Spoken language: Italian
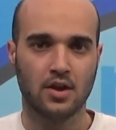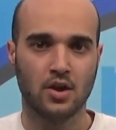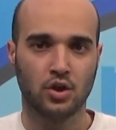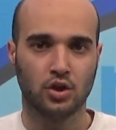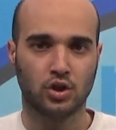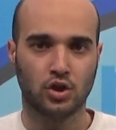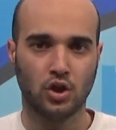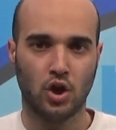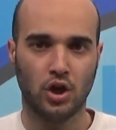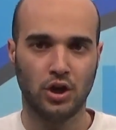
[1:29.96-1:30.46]

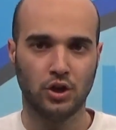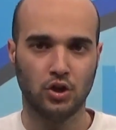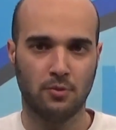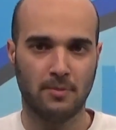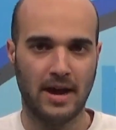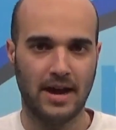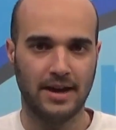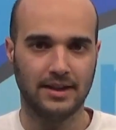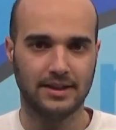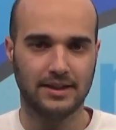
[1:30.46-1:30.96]
Sole
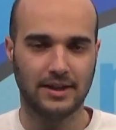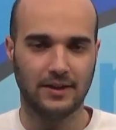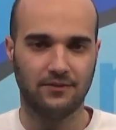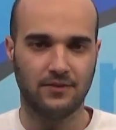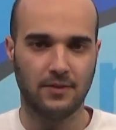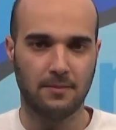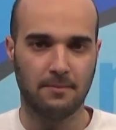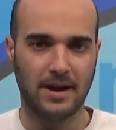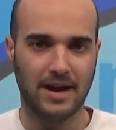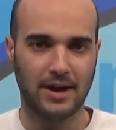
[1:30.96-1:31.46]
domani 3
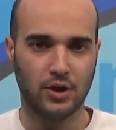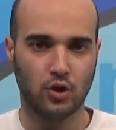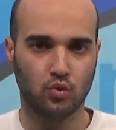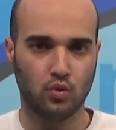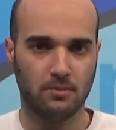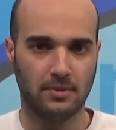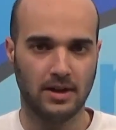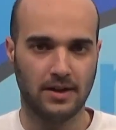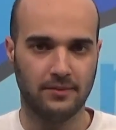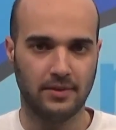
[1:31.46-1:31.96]
febbraio
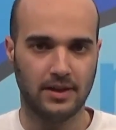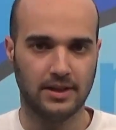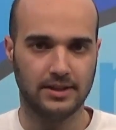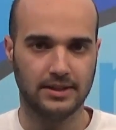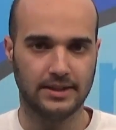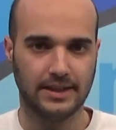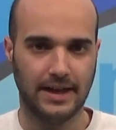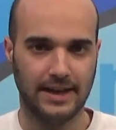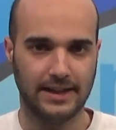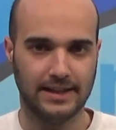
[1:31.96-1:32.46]

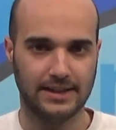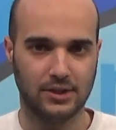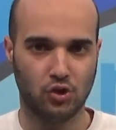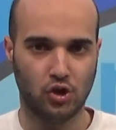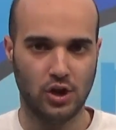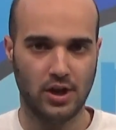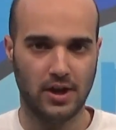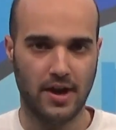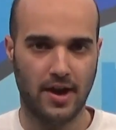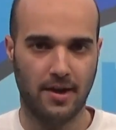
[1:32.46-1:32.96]
2023 in
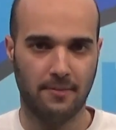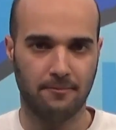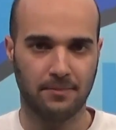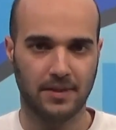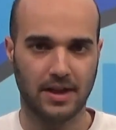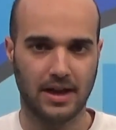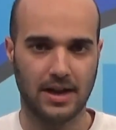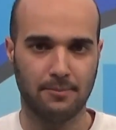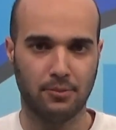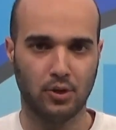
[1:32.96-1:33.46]
Sicilia,
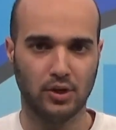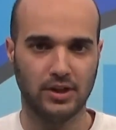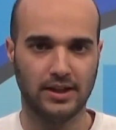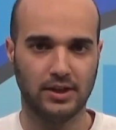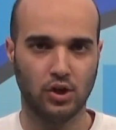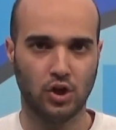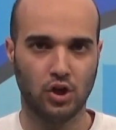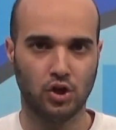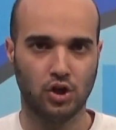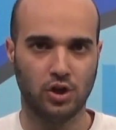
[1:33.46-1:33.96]
la
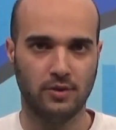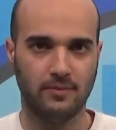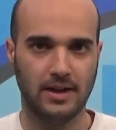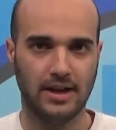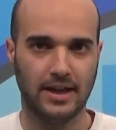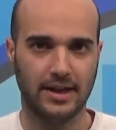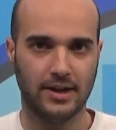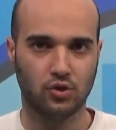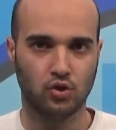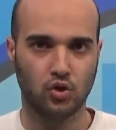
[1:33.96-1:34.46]
protezione
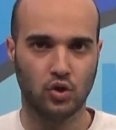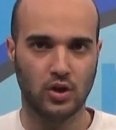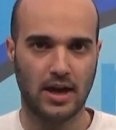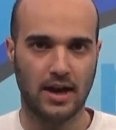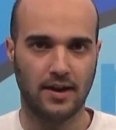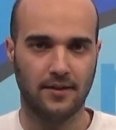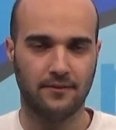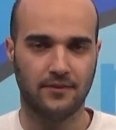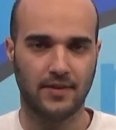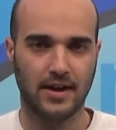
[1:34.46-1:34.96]
civile
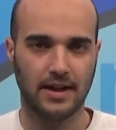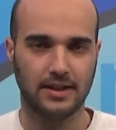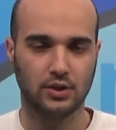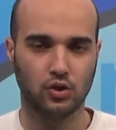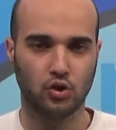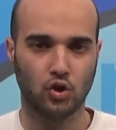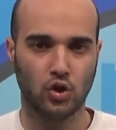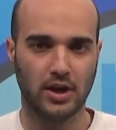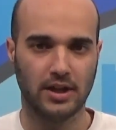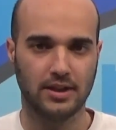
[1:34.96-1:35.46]
regionale
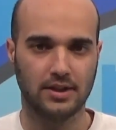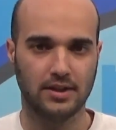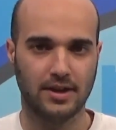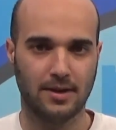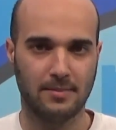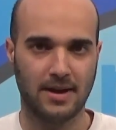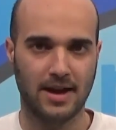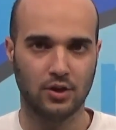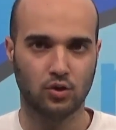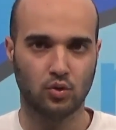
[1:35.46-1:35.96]
infatti non ha
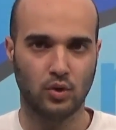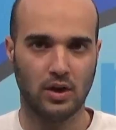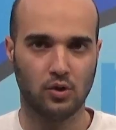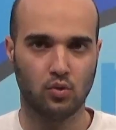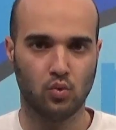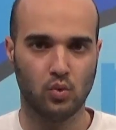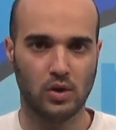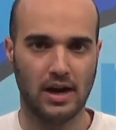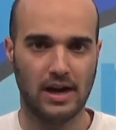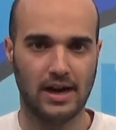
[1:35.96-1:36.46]
diramato
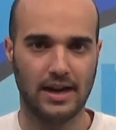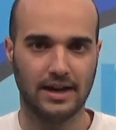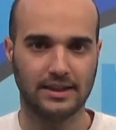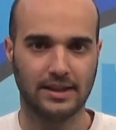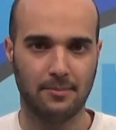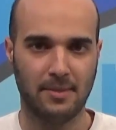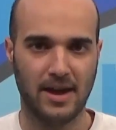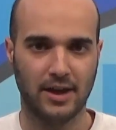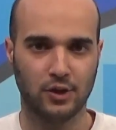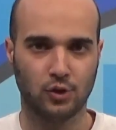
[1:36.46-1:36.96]
alcuna
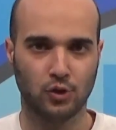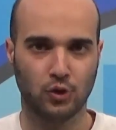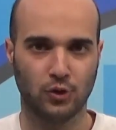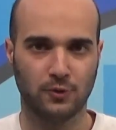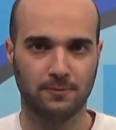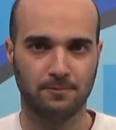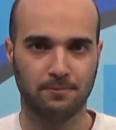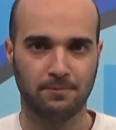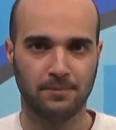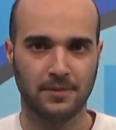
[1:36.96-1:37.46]
allerta
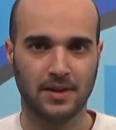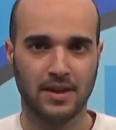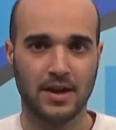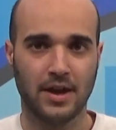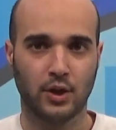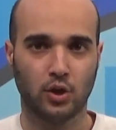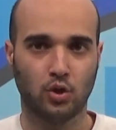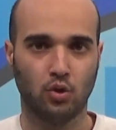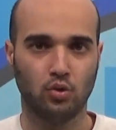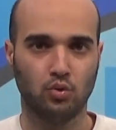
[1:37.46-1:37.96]
meteo.
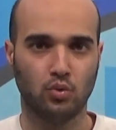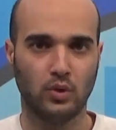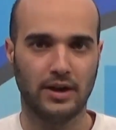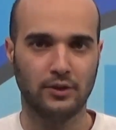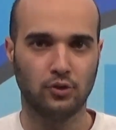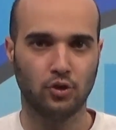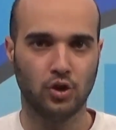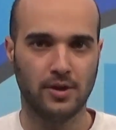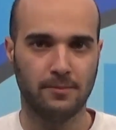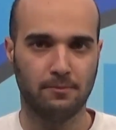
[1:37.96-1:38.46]

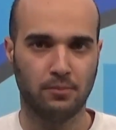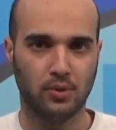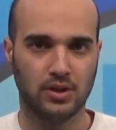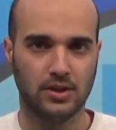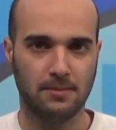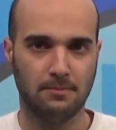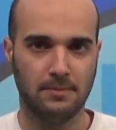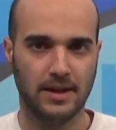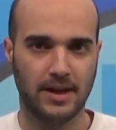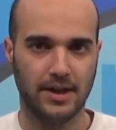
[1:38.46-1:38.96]
Scongiurato ogni
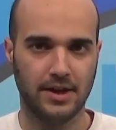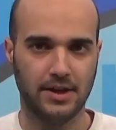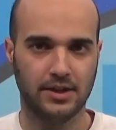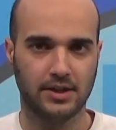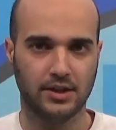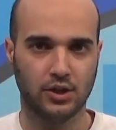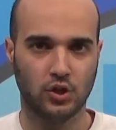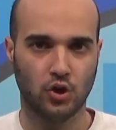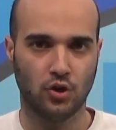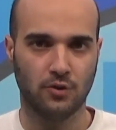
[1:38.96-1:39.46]
possibile
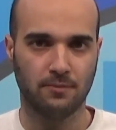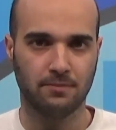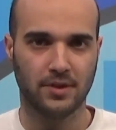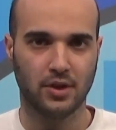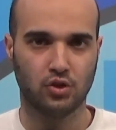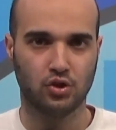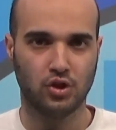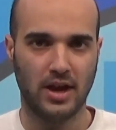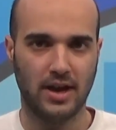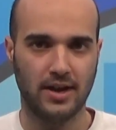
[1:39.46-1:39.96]
rischio,
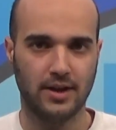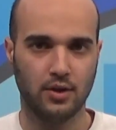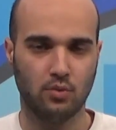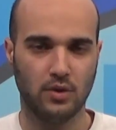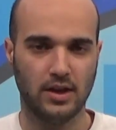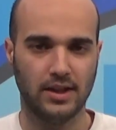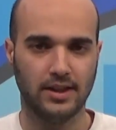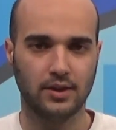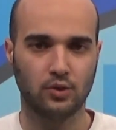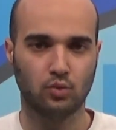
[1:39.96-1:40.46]
cieli
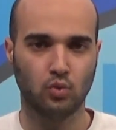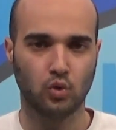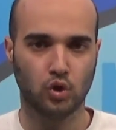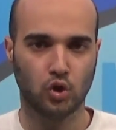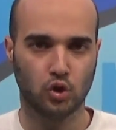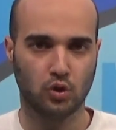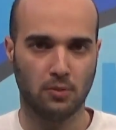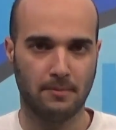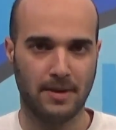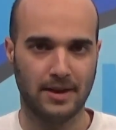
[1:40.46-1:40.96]
quindi
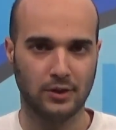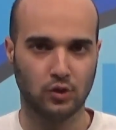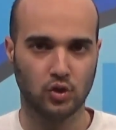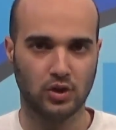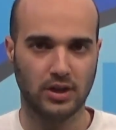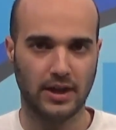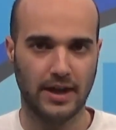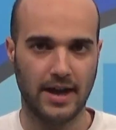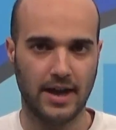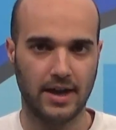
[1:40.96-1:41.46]
tutto sommato
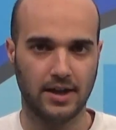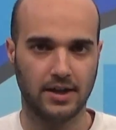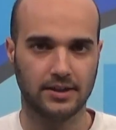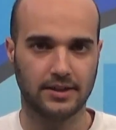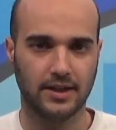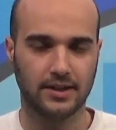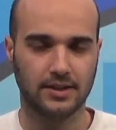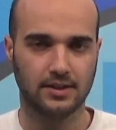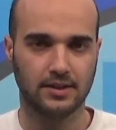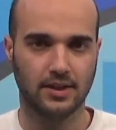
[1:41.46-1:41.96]
sereni
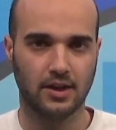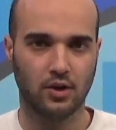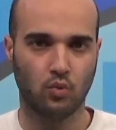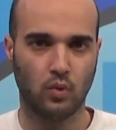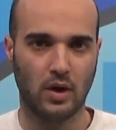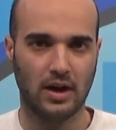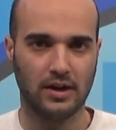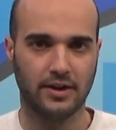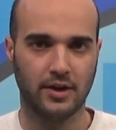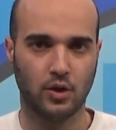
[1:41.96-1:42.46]
tra
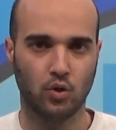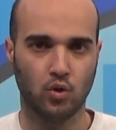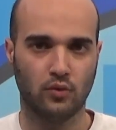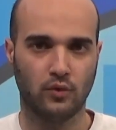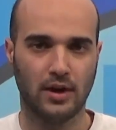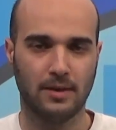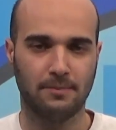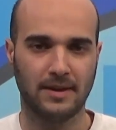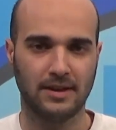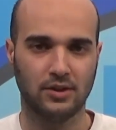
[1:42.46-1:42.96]
qualche
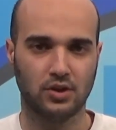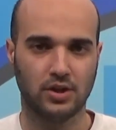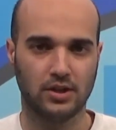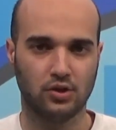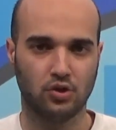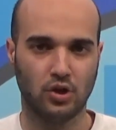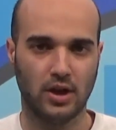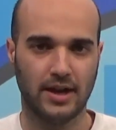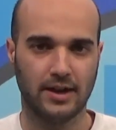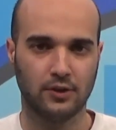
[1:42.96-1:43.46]
nuvola
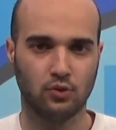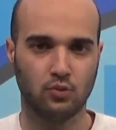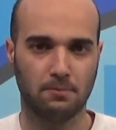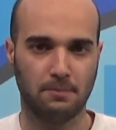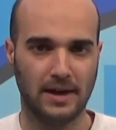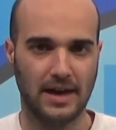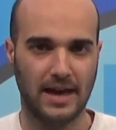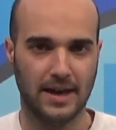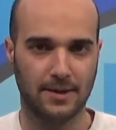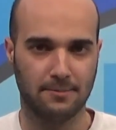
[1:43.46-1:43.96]
passeggera su
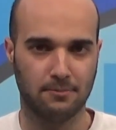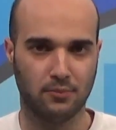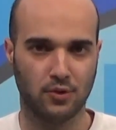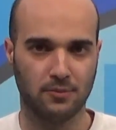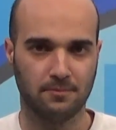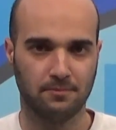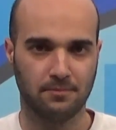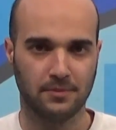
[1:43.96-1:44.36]
Palermo.